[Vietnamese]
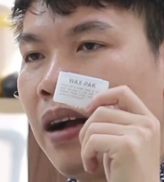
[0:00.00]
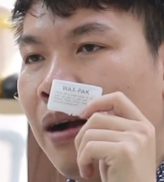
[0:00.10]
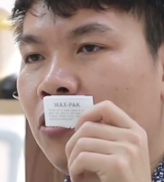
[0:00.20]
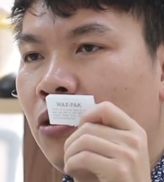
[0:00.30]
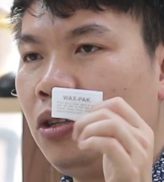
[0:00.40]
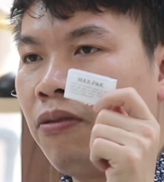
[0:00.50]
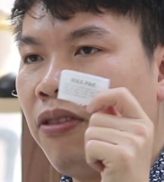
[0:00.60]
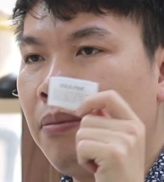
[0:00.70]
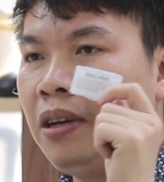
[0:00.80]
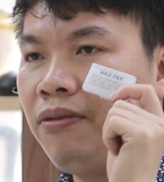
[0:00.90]
Phòng khám của tôi thường
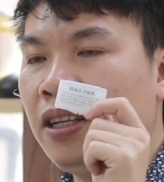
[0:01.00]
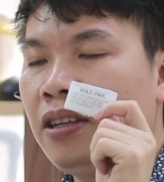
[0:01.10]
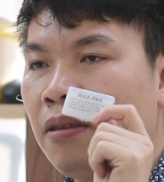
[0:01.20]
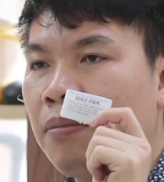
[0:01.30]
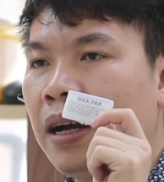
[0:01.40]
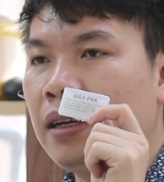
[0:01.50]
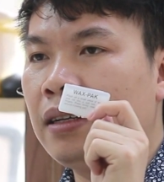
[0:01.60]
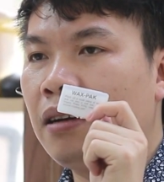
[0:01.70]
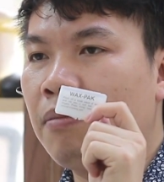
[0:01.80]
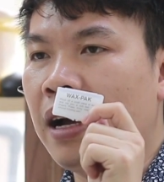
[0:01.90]
phát miễn phí cho các bạn.
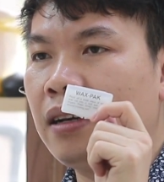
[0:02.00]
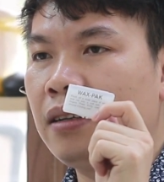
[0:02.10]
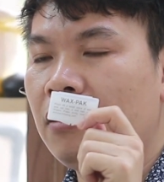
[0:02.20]
Các bạn